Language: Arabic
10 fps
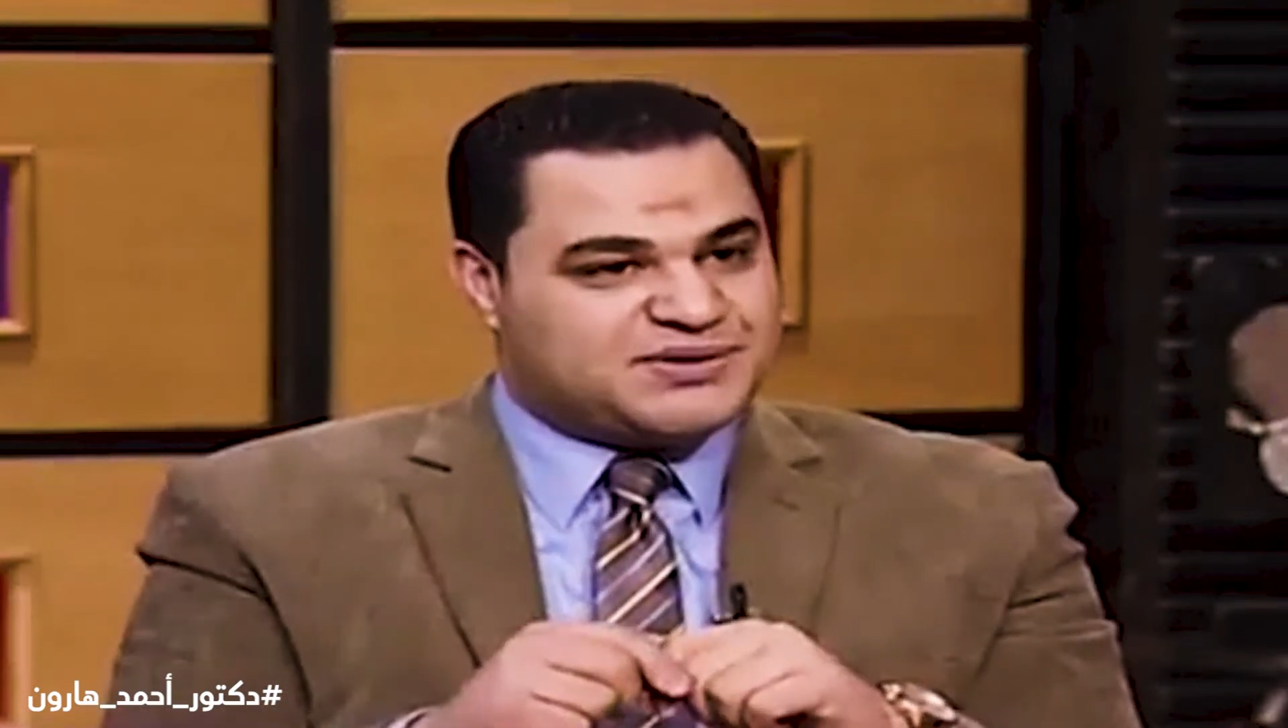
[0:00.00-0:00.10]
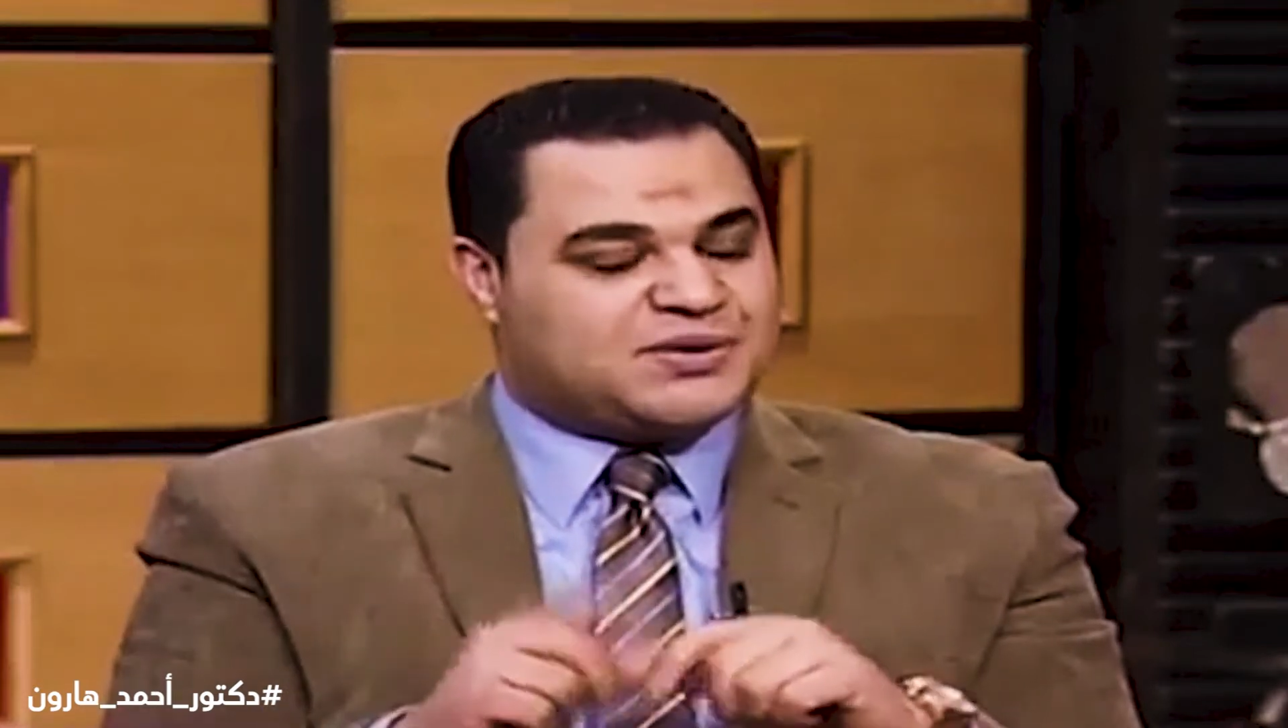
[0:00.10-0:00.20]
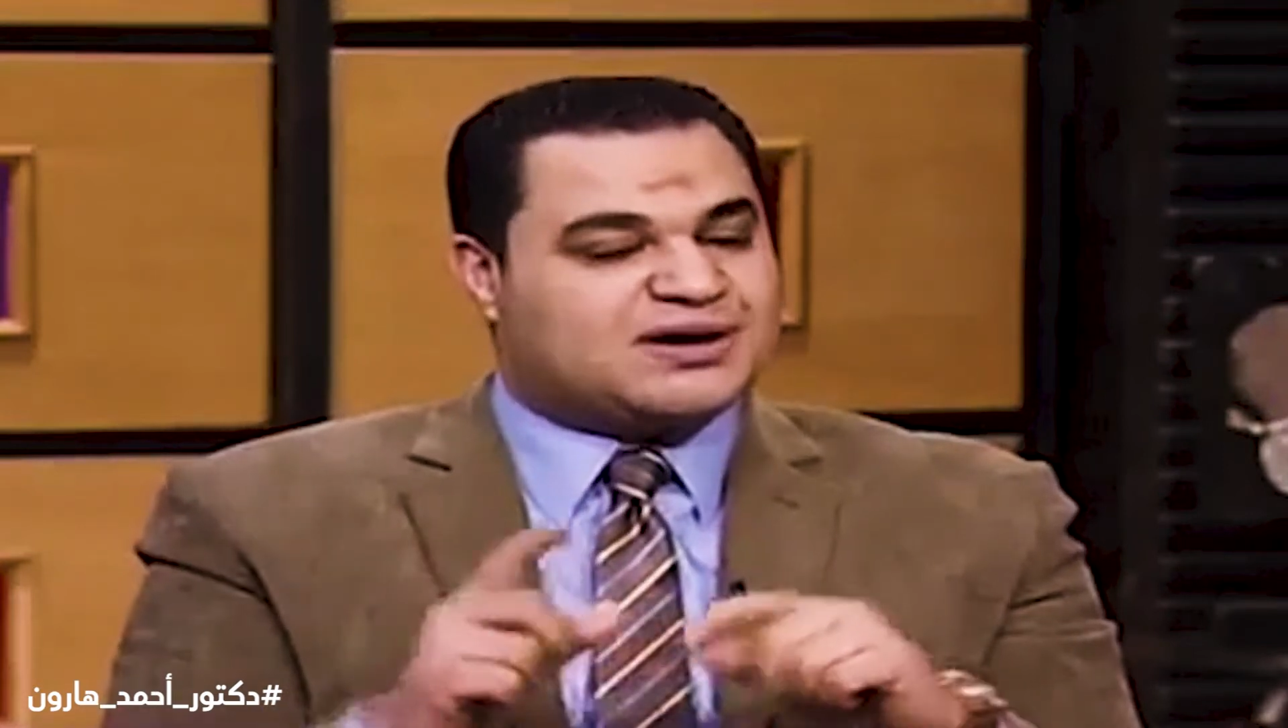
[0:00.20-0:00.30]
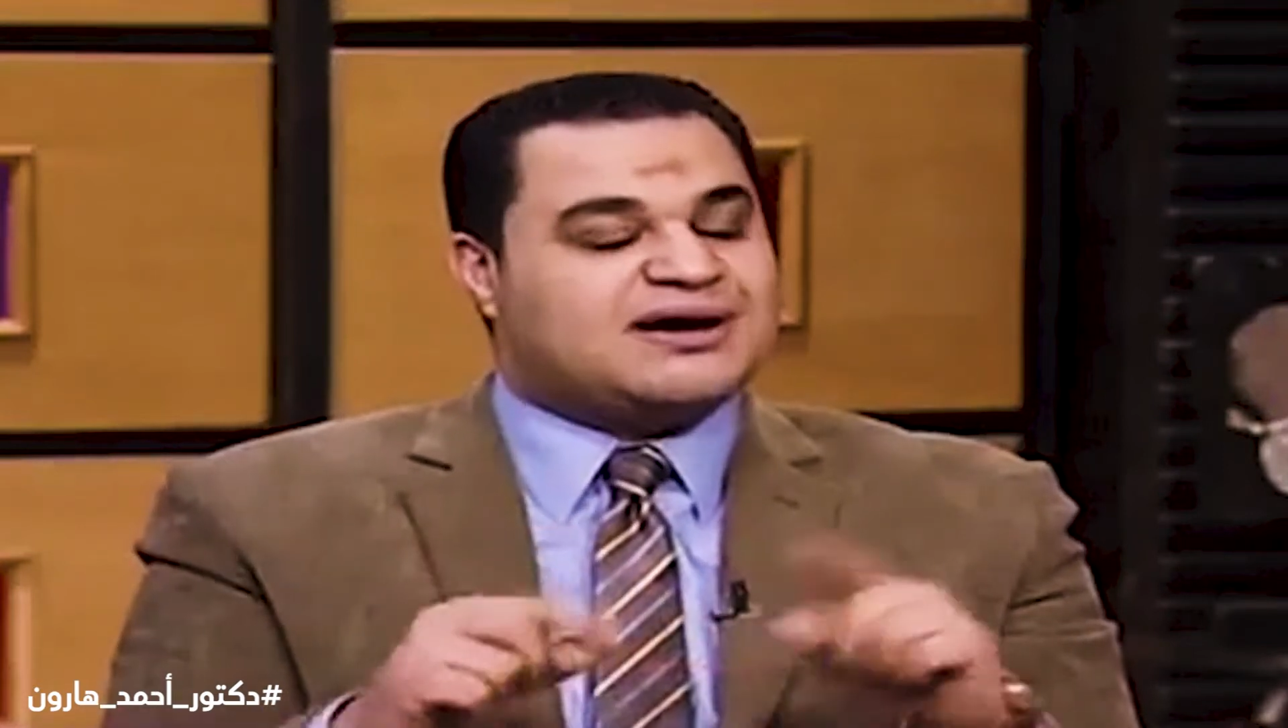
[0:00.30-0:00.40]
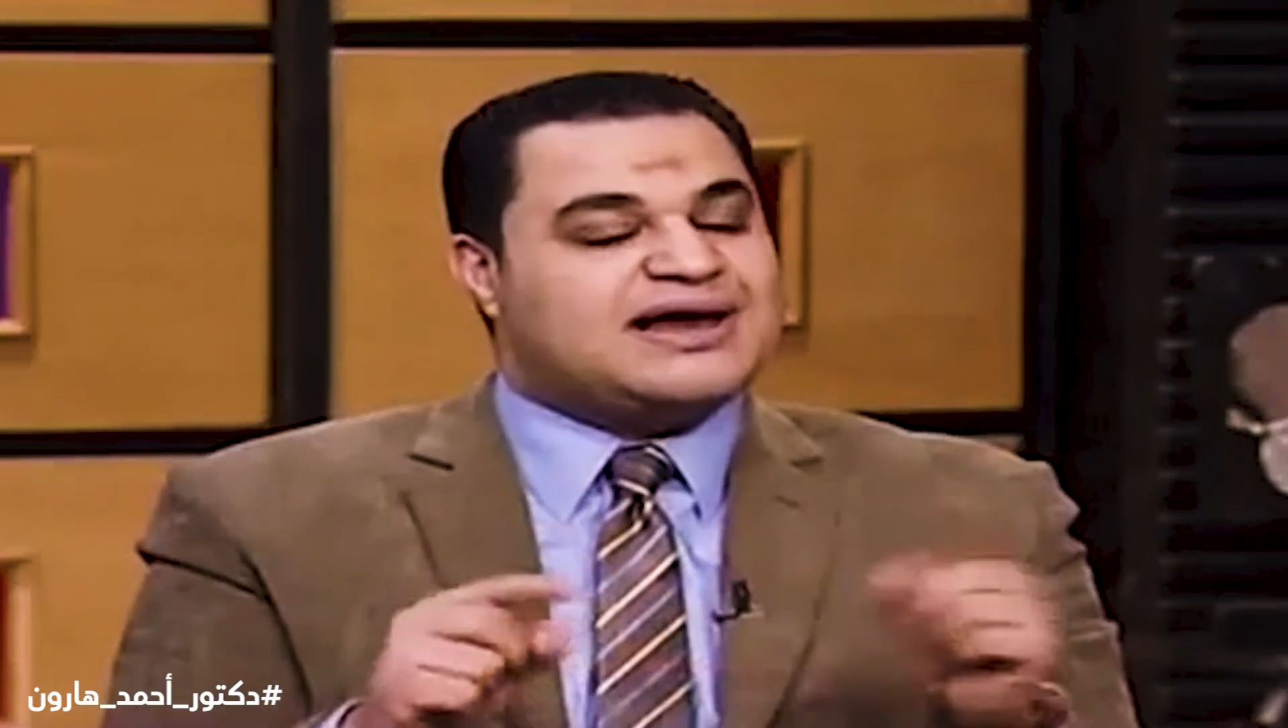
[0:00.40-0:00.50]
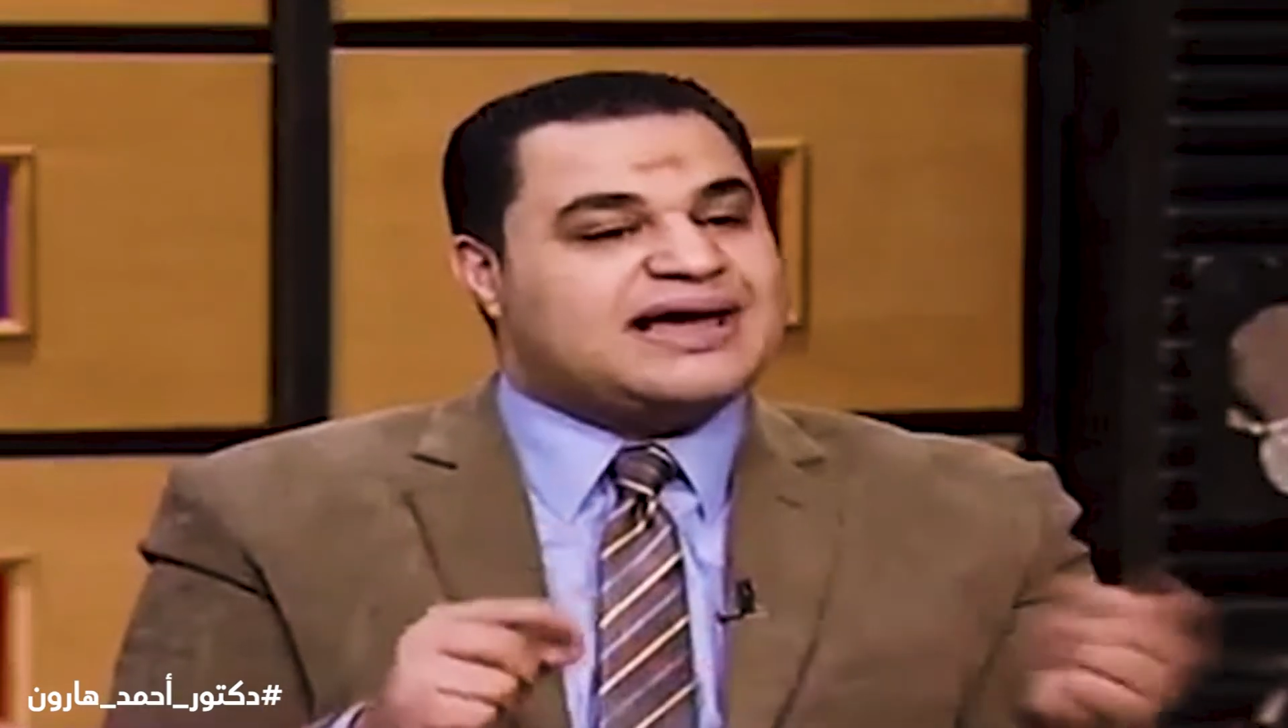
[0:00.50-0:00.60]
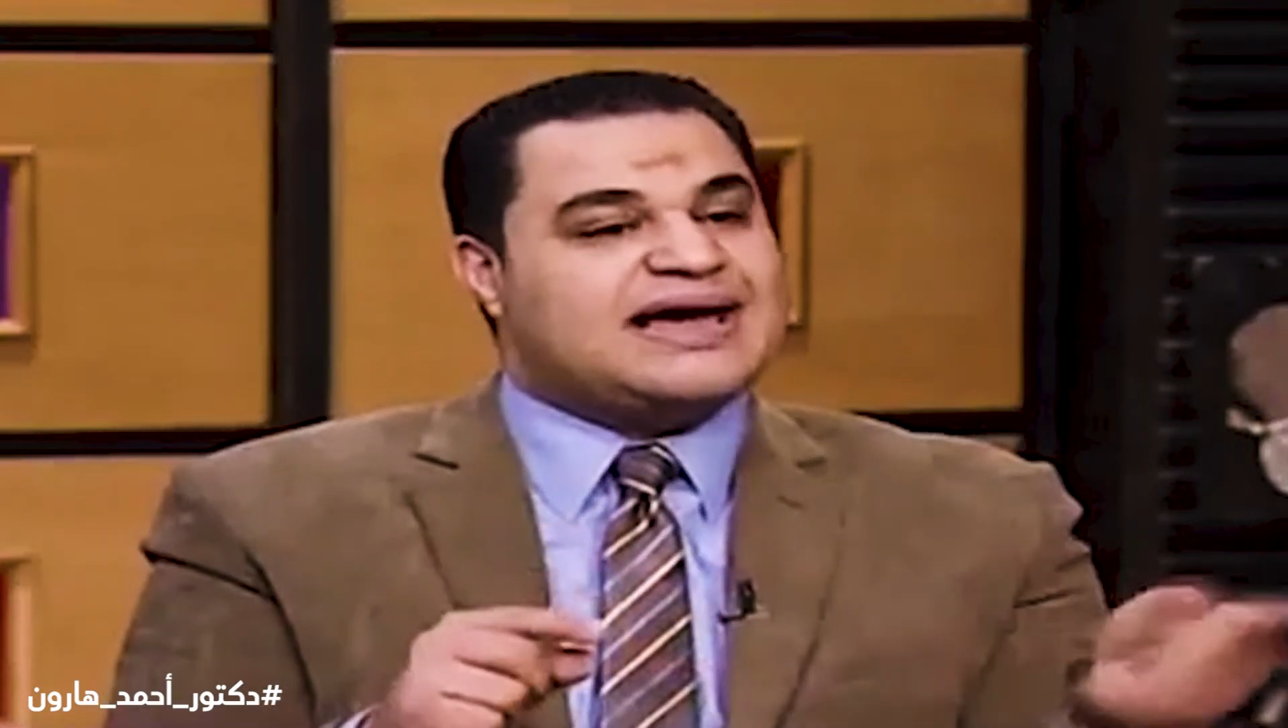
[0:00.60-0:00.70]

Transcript: وقال